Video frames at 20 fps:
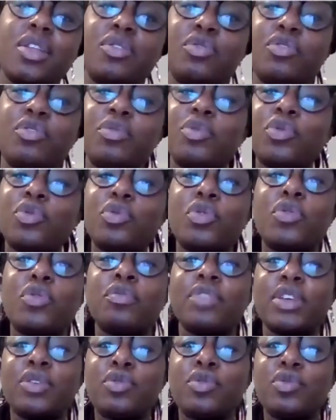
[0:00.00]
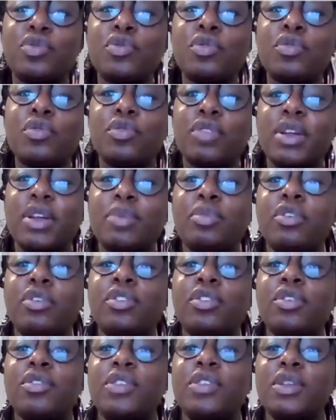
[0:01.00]
Nous demeurons convaincus de
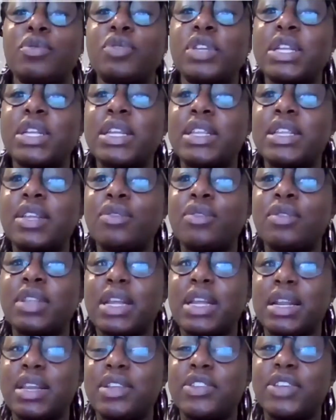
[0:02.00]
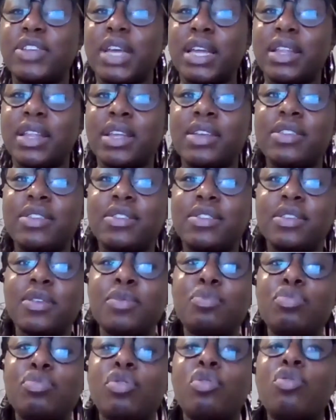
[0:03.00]
l'importance et l'utilité de telles lignes directrices
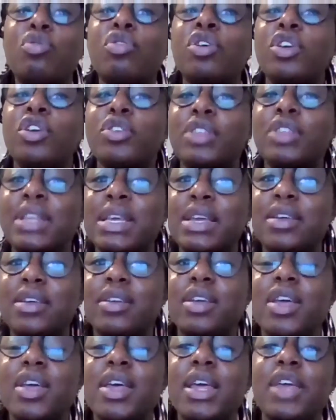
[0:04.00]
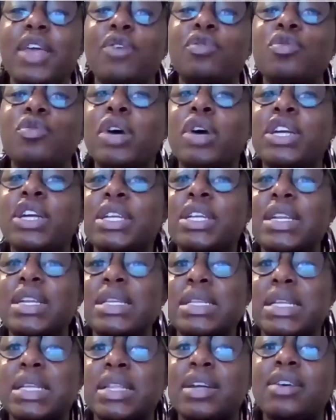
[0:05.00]
pour orienter et encourager les
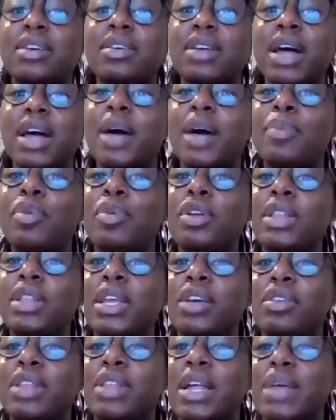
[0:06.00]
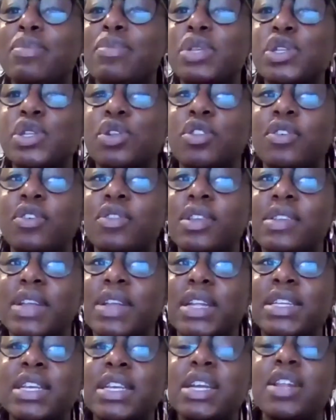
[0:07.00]
États à apporter quant à la mise en œuvre des
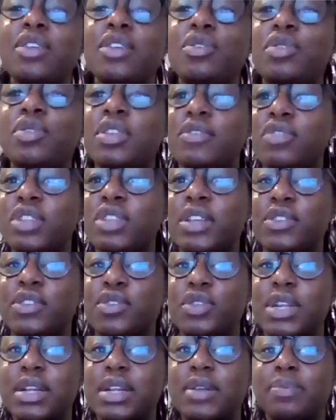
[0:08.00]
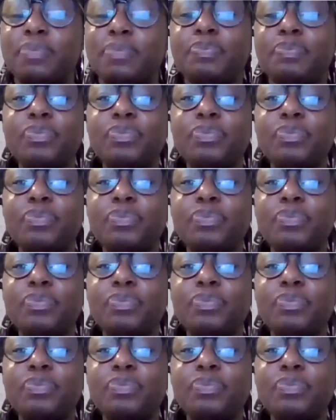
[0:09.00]
articles au niveau national.